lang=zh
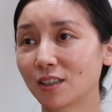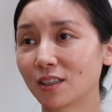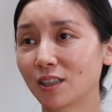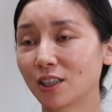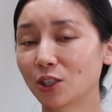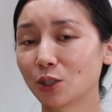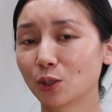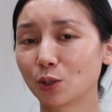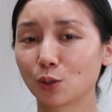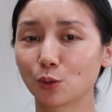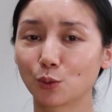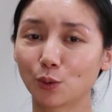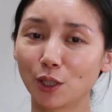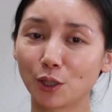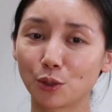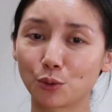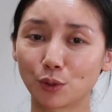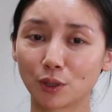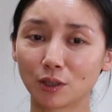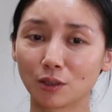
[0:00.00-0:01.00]
然后我
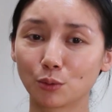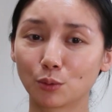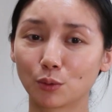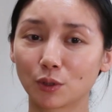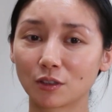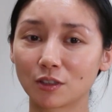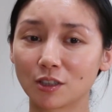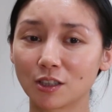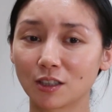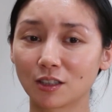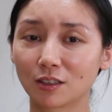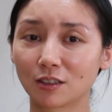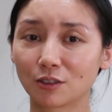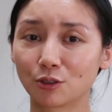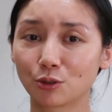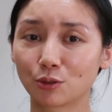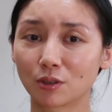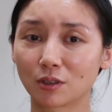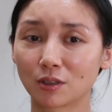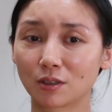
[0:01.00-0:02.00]
也觉得我这个
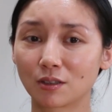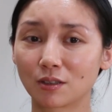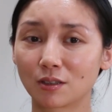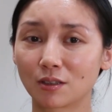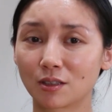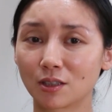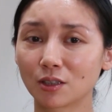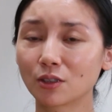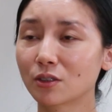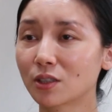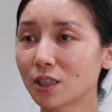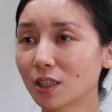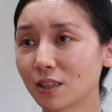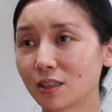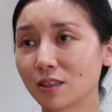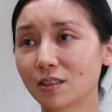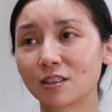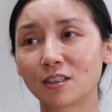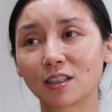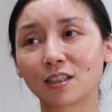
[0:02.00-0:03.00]
就是只有
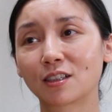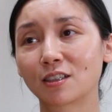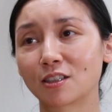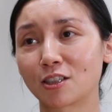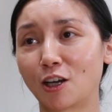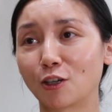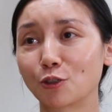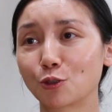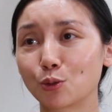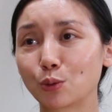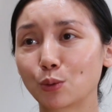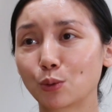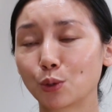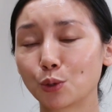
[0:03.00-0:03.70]
这这个长处，